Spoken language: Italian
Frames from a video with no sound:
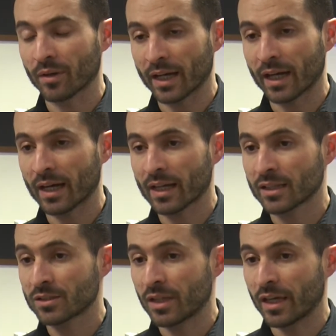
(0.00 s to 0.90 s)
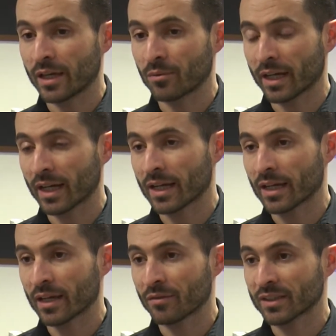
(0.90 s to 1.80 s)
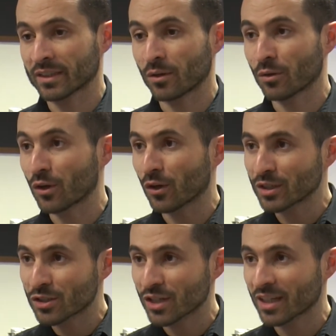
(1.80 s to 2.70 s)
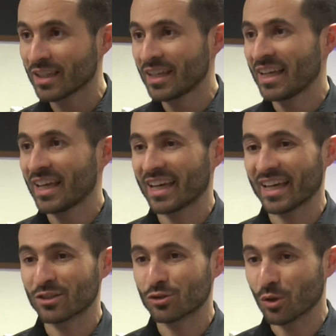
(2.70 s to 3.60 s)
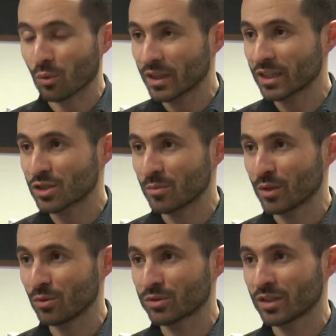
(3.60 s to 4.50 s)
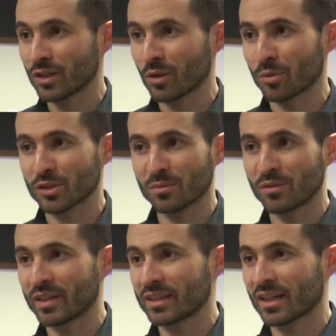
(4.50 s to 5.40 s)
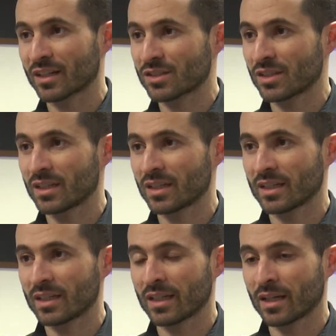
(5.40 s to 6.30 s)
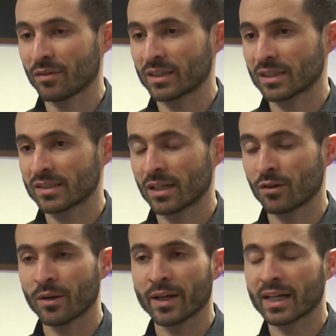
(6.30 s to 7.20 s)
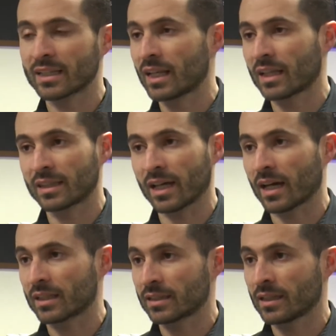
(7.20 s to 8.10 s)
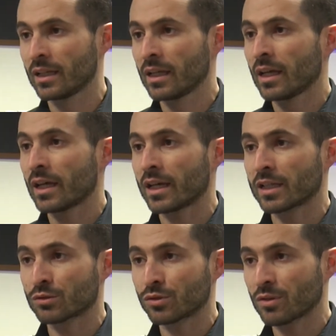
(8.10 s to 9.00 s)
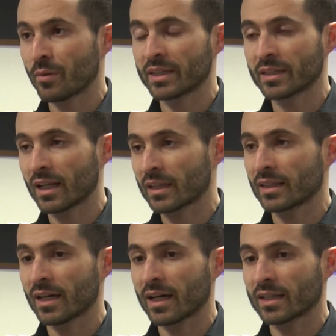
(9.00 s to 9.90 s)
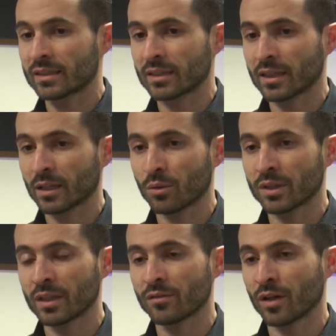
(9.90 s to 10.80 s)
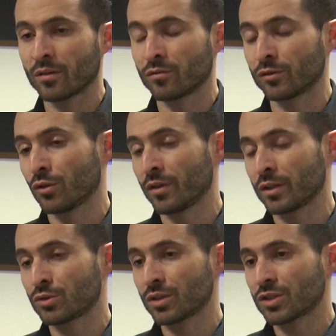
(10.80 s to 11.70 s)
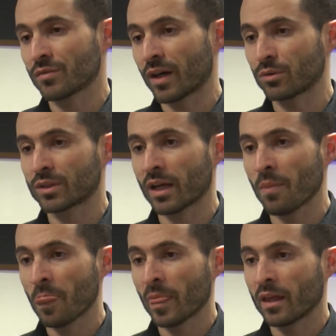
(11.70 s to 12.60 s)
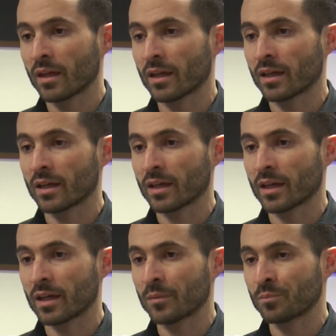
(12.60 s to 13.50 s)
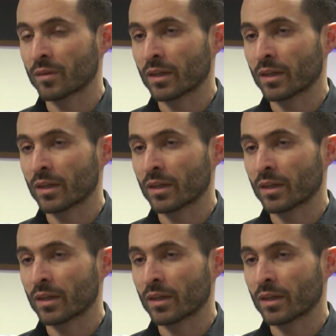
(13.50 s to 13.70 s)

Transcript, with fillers: una gara, eh, una gara è fatta da un codice e ci sono 15 minuti, non possiamo inventarci la fantasia, non è una gara di latte art, è esclusivamente latte art quindi dove il giudice valuta eh,